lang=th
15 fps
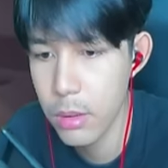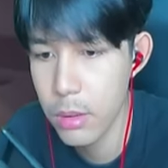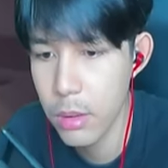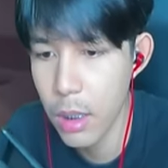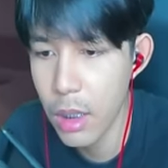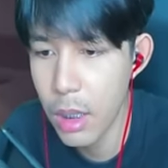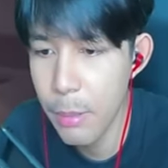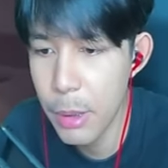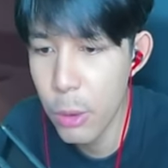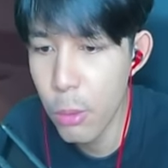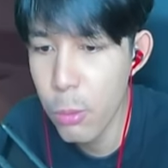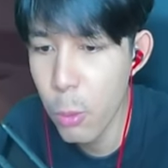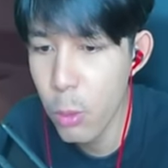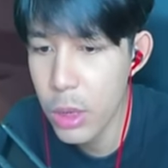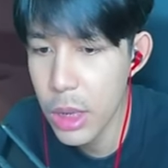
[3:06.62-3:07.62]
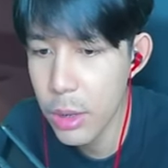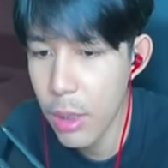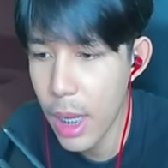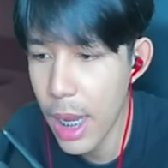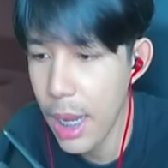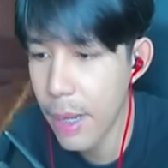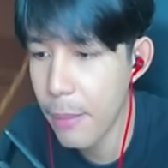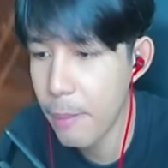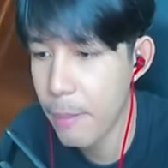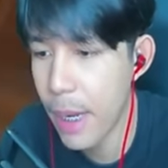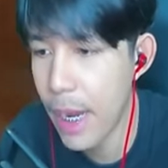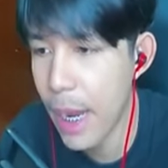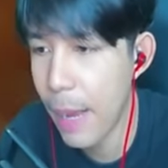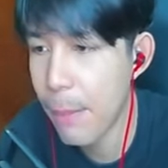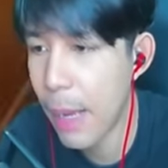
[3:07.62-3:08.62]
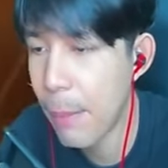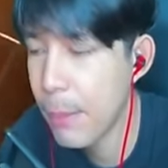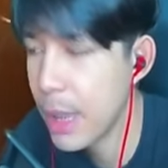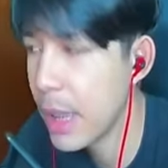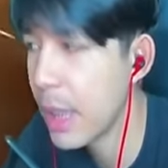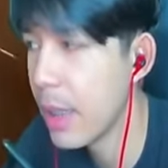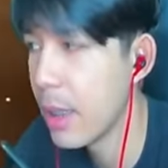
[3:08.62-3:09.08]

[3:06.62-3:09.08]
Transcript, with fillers: เออเป็นรูปงูจริงด้วยไปครับอัพไปเลย